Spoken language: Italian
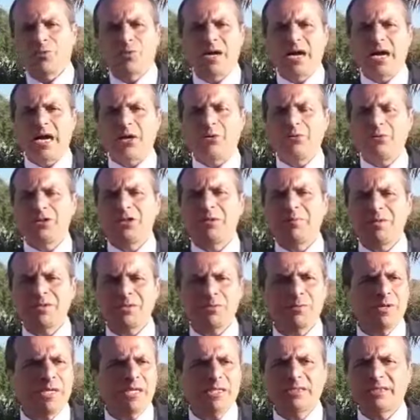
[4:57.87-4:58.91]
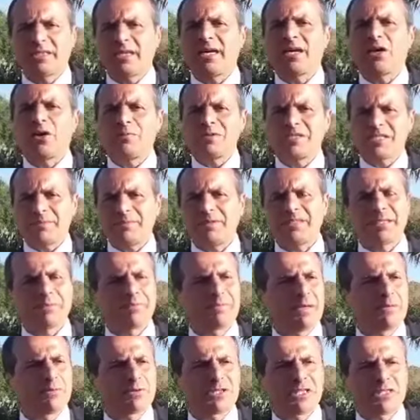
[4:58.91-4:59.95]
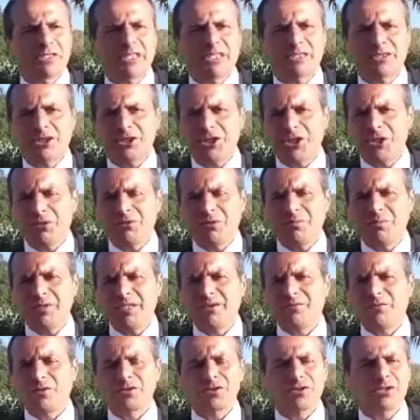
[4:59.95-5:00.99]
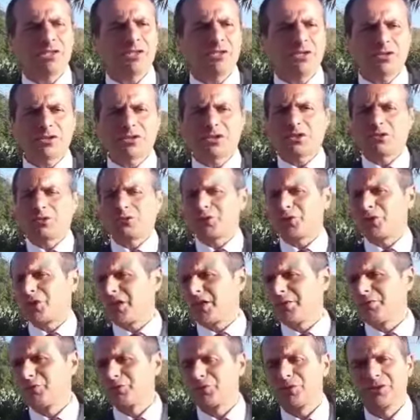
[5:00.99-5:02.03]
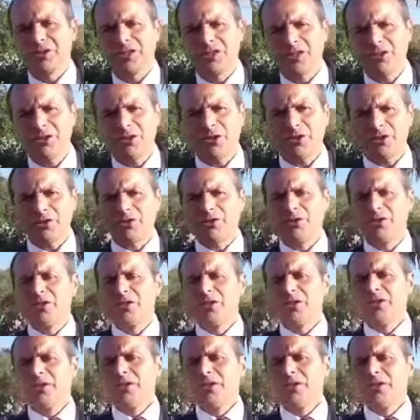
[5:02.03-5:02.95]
Pasqua, auguri di Pasquetta, come sapete abbiamo 75.000 forze dell'ordine, controlleremo tutto il territorio,